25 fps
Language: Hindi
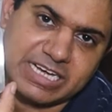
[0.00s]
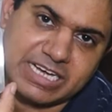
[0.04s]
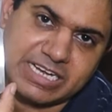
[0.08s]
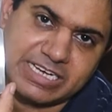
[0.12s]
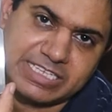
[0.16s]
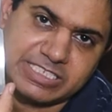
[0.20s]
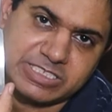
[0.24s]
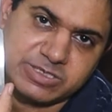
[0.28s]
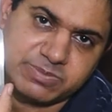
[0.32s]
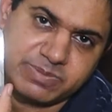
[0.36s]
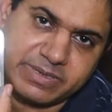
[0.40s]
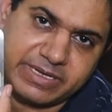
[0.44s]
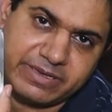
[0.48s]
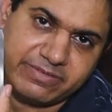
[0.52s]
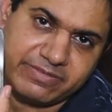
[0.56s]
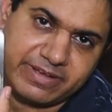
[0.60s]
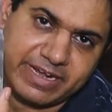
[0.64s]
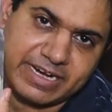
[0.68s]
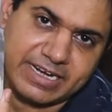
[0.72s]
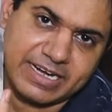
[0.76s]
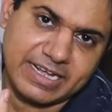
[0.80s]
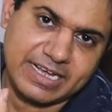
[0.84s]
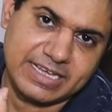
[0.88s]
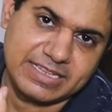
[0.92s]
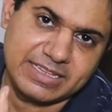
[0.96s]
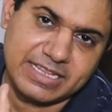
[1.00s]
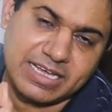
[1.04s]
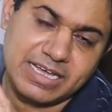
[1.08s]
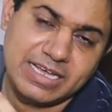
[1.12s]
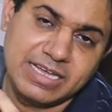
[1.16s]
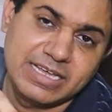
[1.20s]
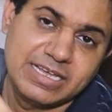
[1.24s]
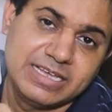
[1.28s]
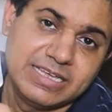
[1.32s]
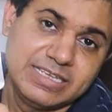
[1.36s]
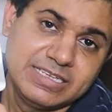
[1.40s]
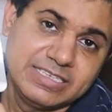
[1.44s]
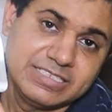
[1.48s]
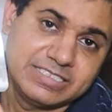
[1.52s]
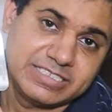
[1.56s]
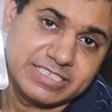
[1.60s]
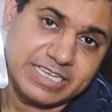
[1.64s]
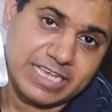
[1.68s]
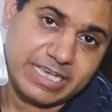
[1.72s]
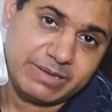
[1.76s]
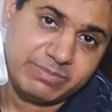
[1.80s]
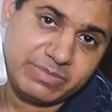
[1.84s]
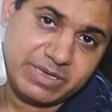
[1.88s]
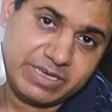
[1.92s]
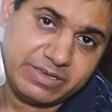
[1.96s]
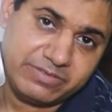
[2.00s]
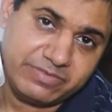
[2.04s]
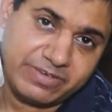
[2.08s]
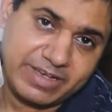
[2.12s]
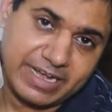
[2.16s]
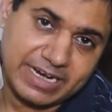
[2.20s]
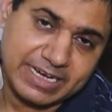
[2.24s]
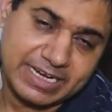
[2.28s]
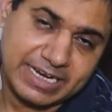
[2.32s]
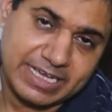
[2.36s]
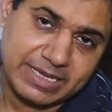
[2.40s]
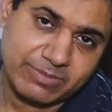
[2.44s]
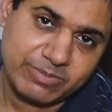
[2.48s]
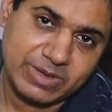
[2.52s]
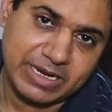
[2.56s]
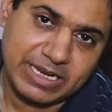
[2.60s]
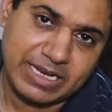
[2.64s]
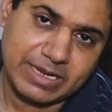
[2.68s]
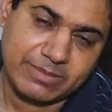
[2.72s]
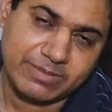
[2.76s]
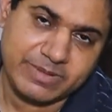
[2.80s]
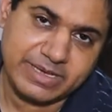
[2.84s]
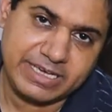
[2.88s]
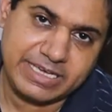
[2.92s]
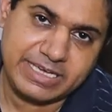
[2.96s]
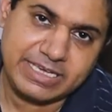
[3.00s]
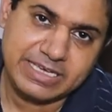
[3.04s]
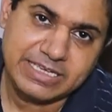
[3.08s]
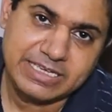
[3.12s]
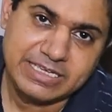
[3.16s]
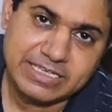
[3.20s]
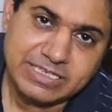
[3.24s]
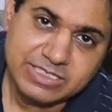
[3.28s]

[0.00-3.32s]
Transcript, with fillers: चार इंच पे इफेक्ट आया था सेम ही इफेक्ट है मतलब कि